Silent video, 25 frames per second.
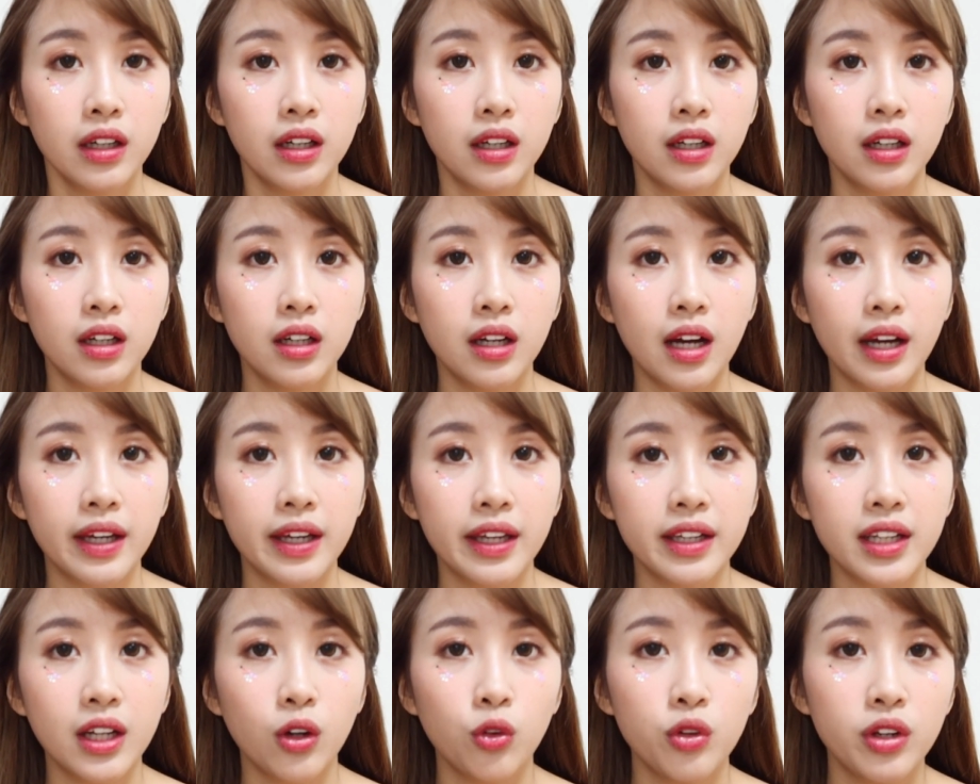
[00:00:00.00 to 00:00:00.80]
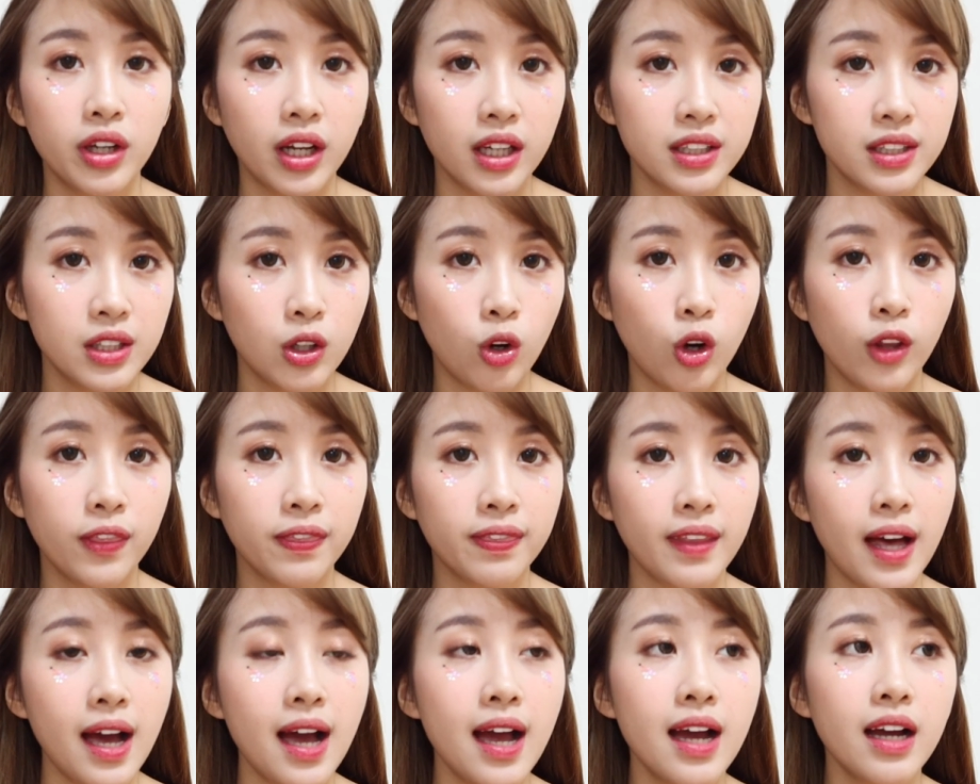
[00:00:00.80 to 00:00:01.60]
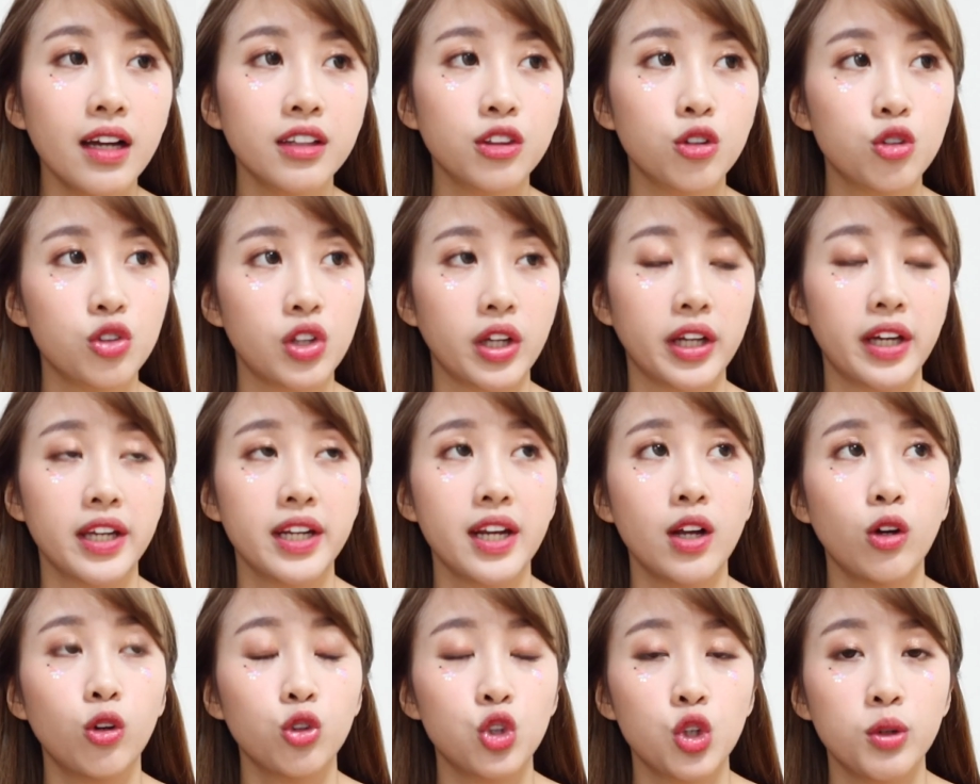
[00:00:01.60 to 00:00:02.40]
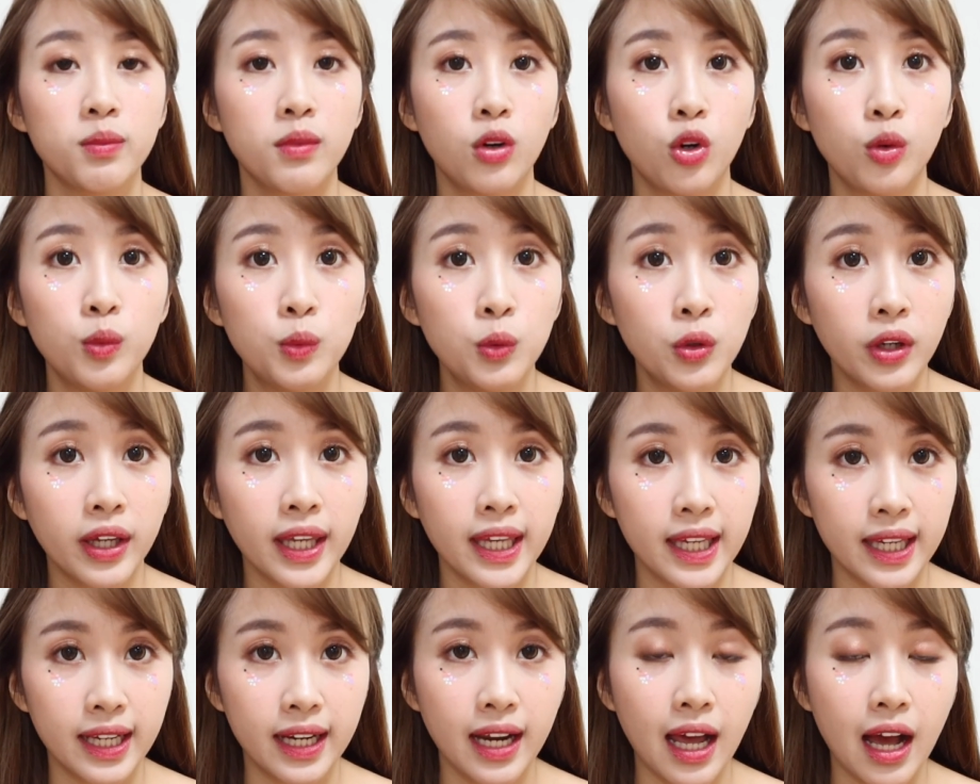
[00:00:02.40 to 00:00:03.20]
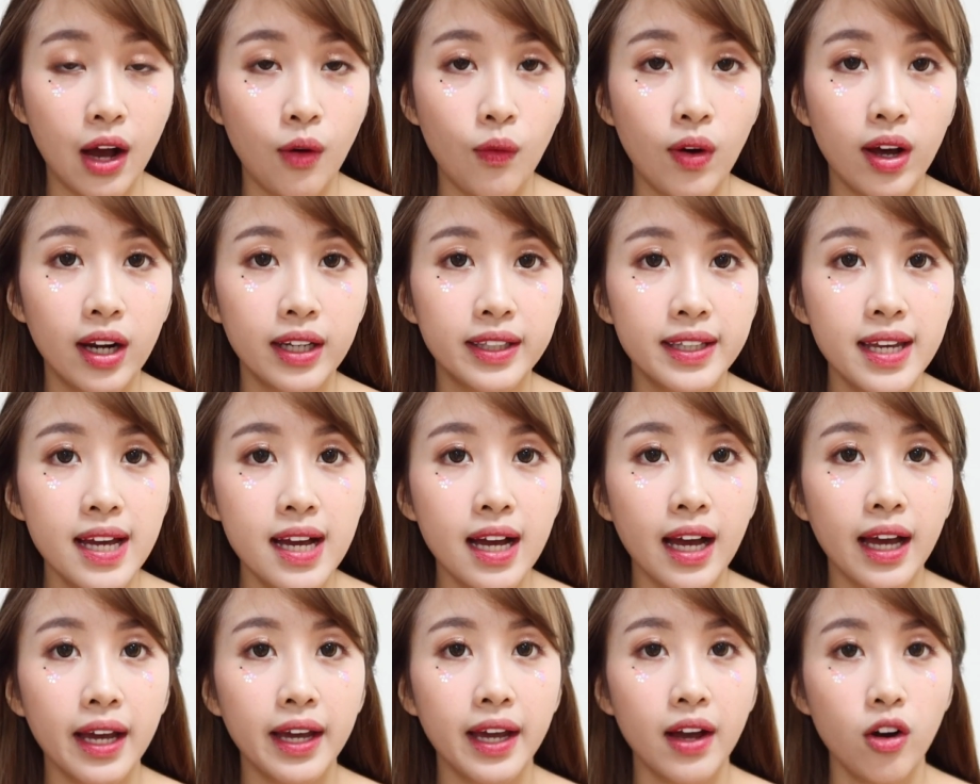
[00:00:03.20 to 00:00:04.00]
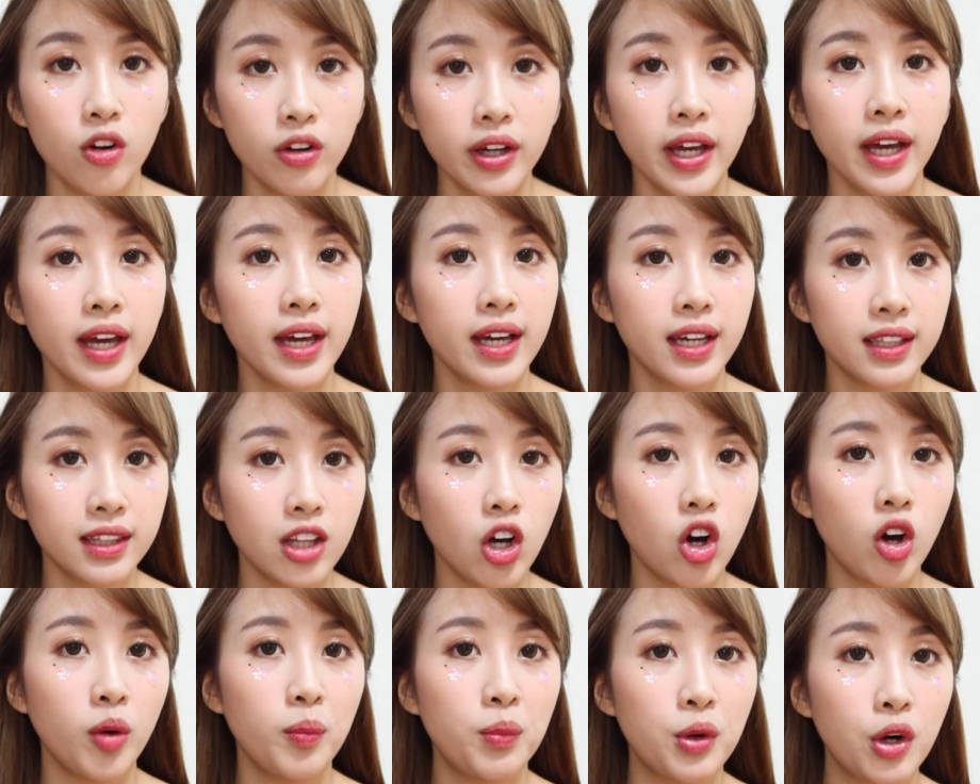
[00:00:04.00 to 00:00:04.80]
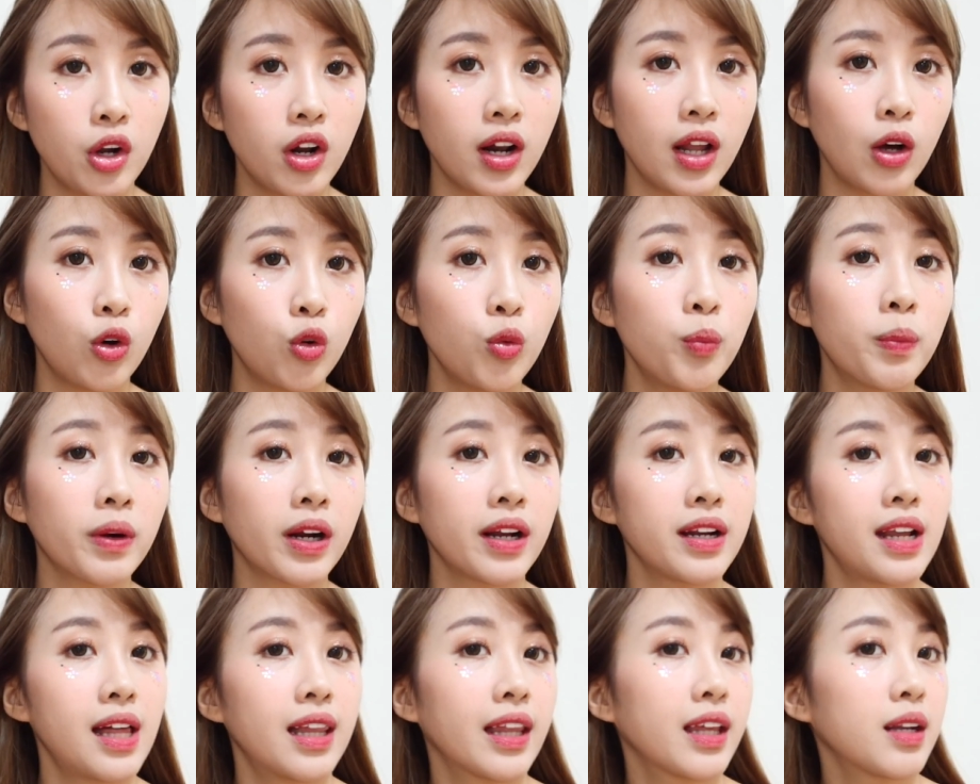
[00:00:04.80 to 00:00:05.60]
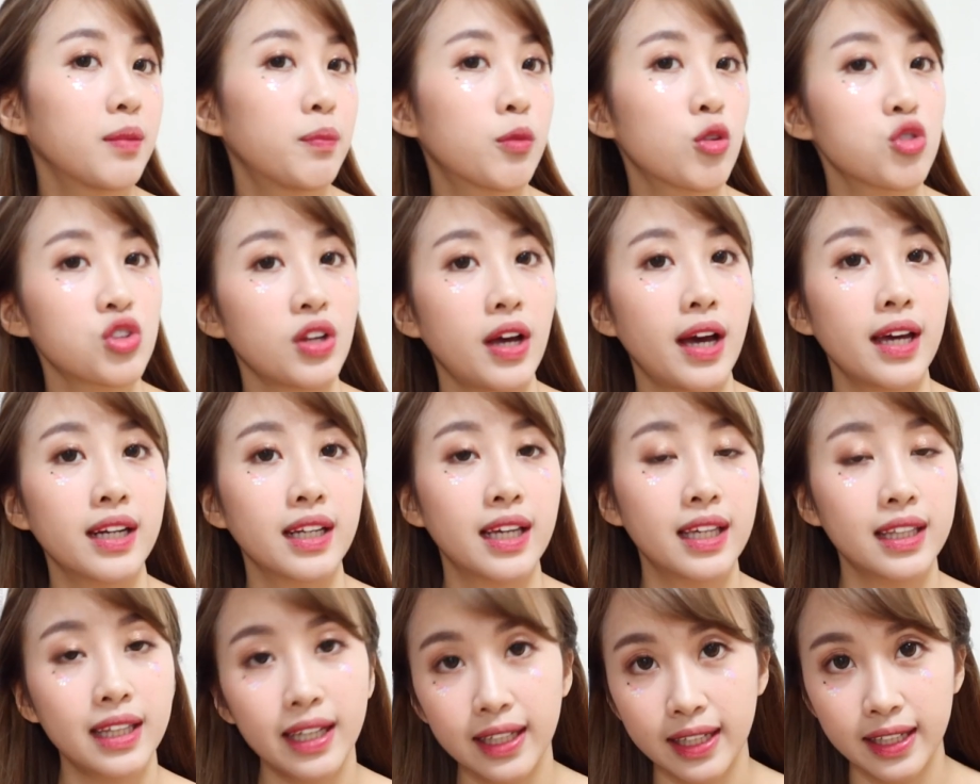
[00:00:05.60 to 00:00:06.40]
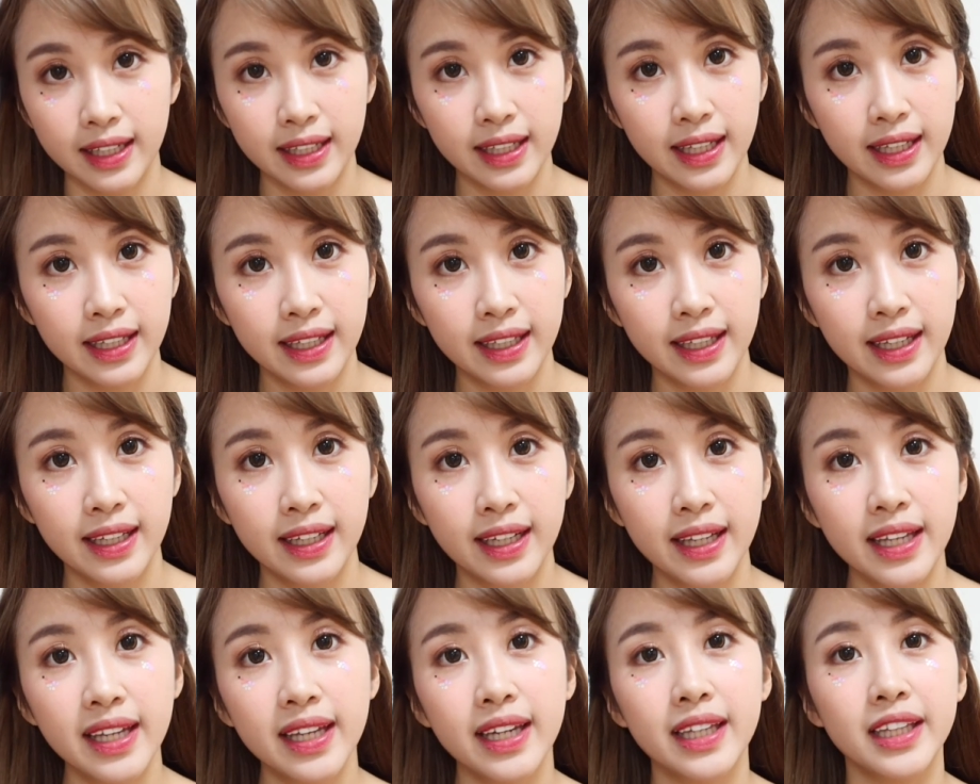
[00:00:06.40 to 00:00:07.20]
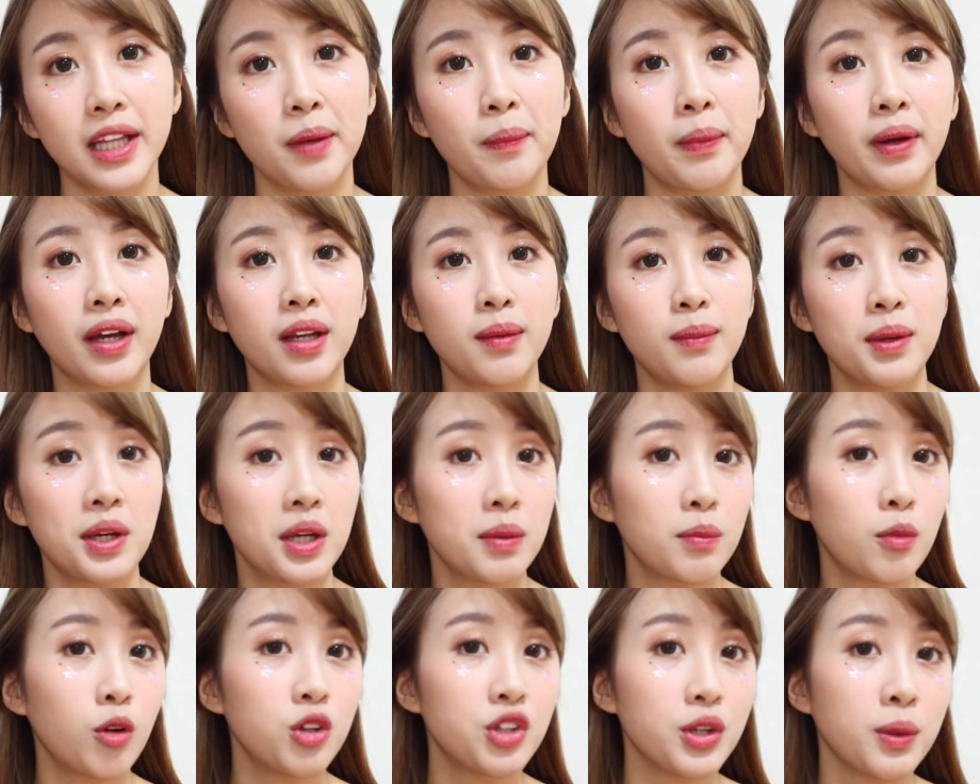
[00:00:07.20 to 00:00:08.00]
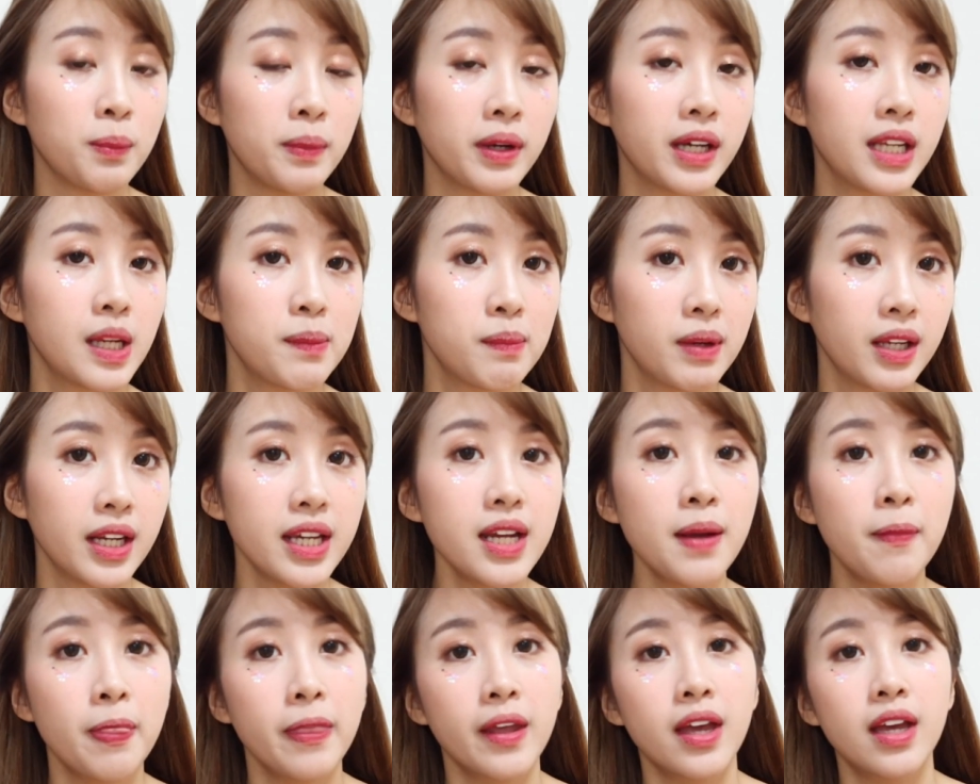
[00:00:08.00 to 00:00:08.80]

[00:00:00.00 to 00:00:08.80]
uh, akhirnya aku dikasih kontak terus akhirnya aku coba hubungin awalnya kayak oke okay, kita ngobrol aku perkenalin perusahaan kita gini gini gini kita pengen bikin project begini begini